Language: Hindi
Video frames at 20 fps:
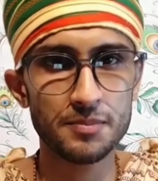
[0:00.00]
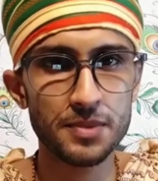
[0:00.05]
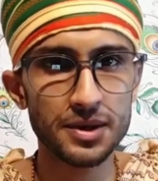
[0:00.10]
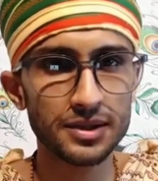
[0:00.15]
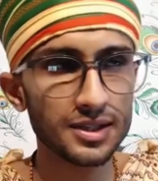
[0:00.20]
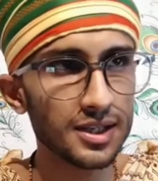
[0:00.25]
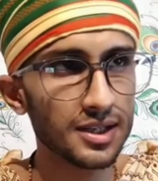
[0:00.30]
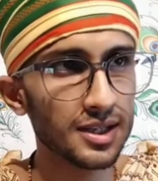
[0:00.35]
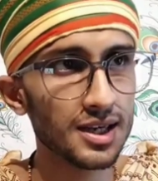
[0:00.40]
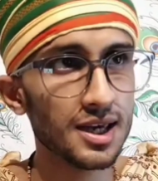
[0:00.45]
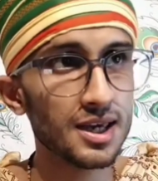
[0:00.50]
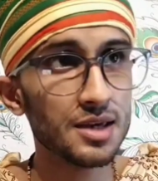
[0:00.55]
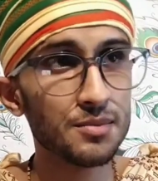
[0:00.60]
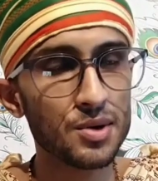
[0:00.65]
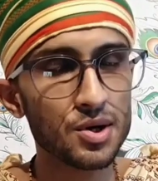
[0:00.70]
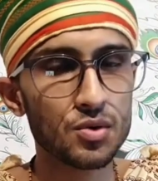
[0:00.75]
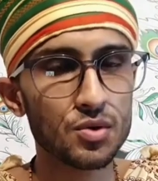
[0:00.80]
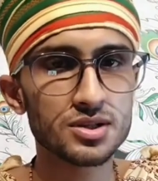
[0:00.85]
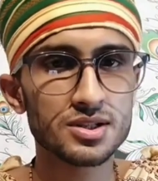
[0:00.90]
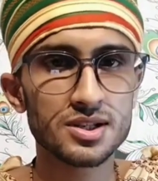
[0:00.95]
पाते हैं कि यही
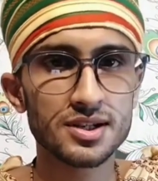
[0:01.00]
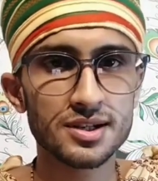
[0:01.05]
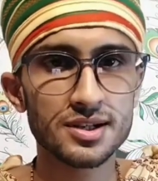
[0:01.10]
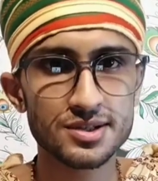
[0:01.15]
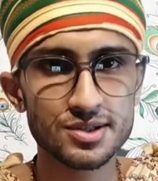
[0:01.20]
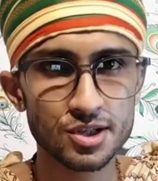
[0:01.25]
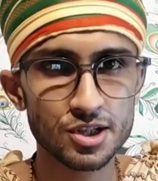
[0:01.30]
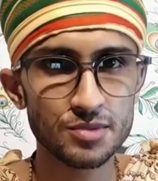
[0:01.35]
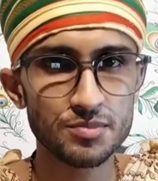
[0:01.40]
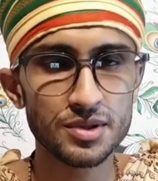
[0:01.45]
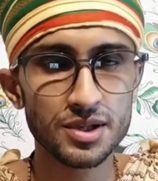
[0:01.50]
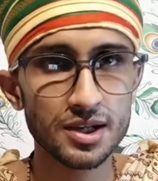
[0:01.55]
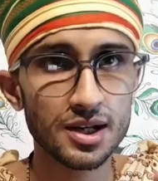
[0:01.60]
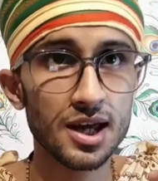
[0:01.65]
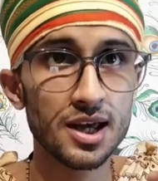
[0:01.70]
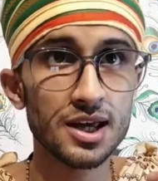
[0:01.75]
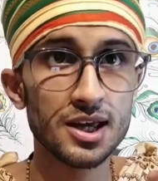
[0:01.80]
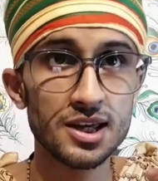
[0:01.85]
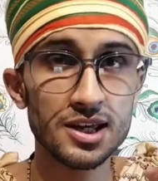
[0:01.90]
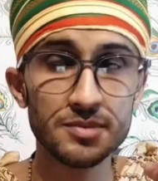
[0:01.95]
भगवान श्री कृष्ण की विग्रह
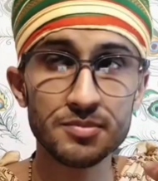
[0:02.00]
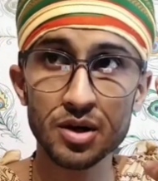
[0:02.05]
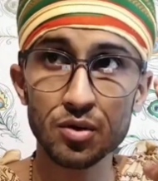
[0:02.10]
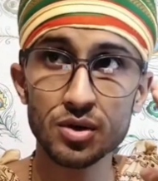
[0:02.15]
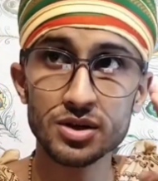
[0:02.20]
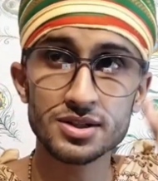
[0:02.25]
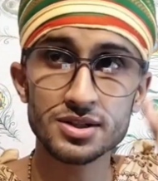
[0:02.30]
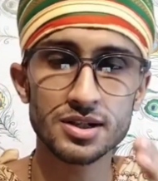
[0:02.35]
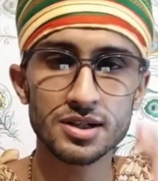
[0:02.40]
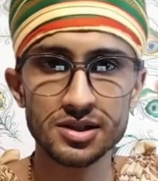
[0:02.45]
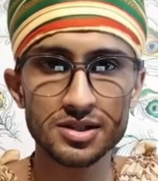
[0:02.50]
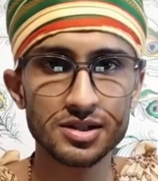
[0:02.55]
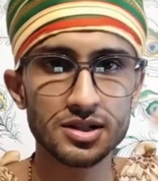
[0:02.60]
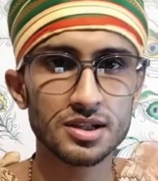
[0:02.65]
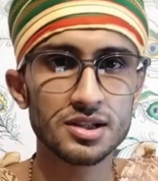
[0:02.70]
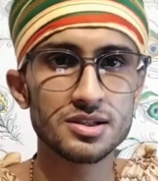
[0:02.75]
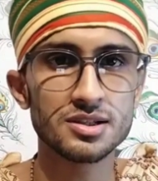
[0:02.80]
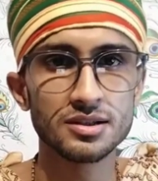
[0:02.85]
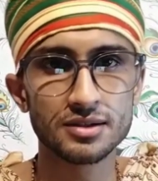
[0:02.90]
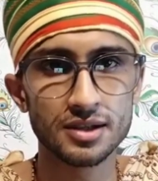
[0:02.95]
है यही भगवान श्री कृष्ण की
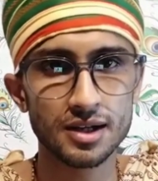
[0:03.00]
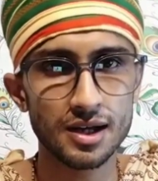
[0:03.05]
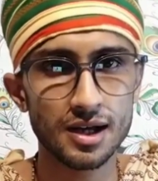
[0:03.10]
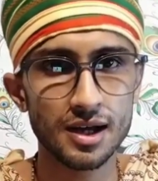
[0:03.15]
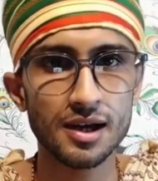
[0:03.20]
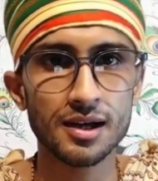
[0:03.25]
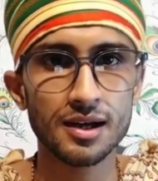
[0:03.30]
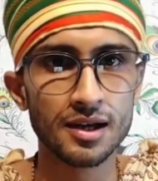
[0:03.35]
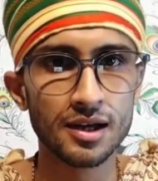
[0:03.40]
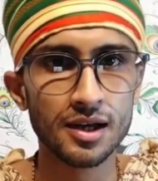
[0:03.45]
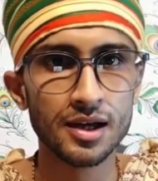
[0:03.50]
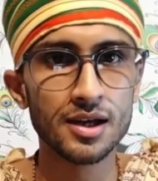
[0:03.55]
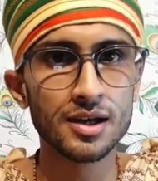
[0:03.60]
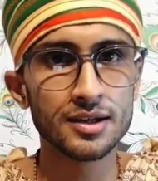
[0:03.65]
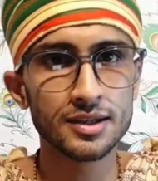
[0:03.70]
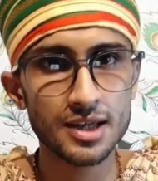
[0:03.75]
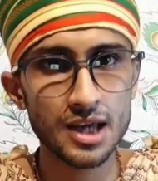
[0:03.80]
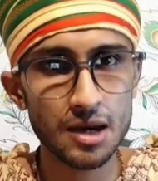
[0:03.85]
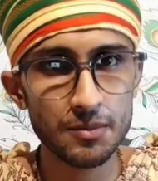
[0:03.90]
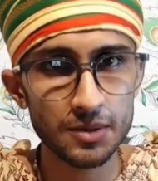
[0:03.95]
चित्र है
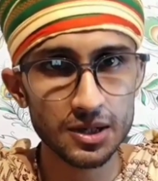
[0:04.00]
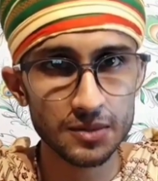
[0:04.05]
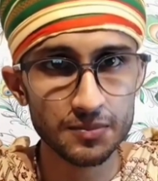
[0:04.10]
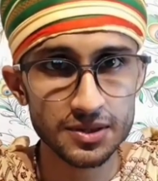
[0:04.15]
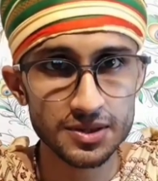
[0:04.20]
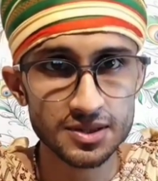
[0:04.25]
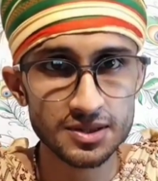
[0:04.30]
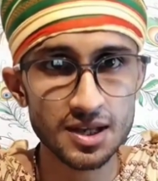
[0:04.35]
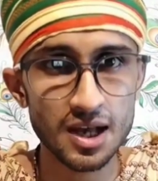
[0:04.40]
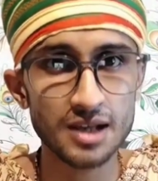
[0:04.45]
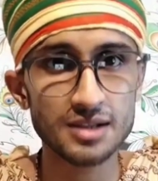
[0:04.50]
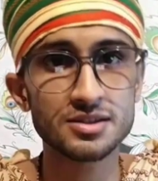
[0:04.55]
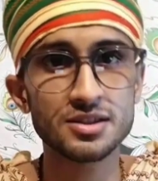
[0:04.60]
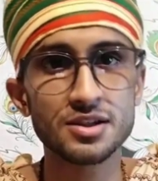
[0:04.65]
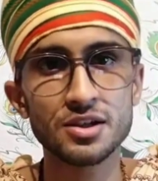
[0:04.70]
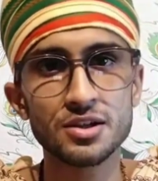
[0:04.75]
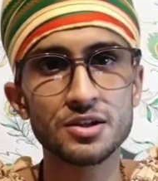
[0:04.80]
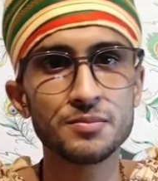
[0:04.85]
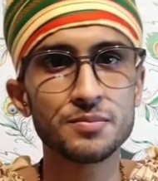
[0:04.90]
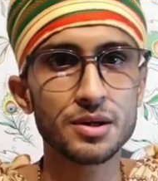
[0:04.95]
कि हमारे पास
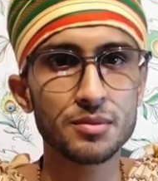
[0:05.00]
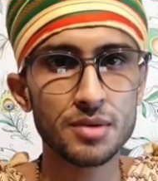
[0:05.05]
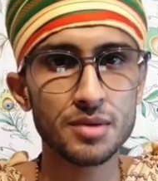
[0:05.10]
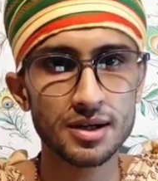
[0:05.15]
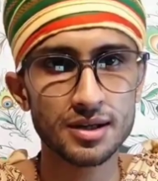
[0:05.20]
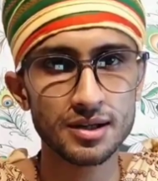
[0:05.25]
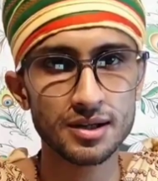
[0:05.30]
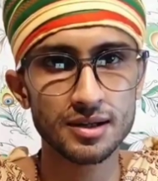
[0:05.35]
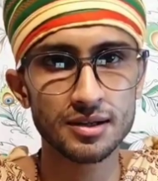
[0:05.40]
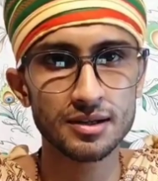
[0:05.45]
शास्त्रीय की प्रमाण है